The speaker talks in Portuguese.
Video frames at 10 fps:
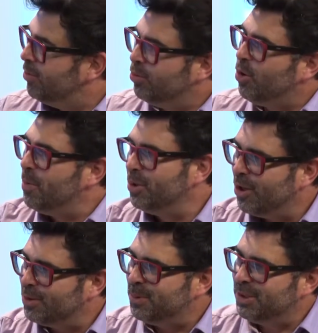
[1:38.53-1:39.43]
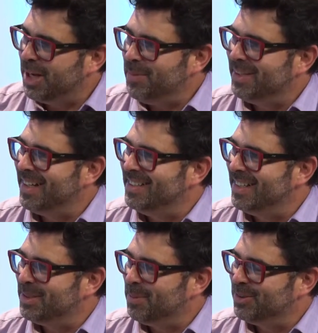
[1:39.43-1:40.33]
o nome do nosso programa,
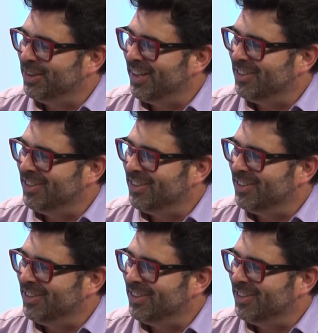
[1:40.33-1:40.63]
Inteligência Emocional?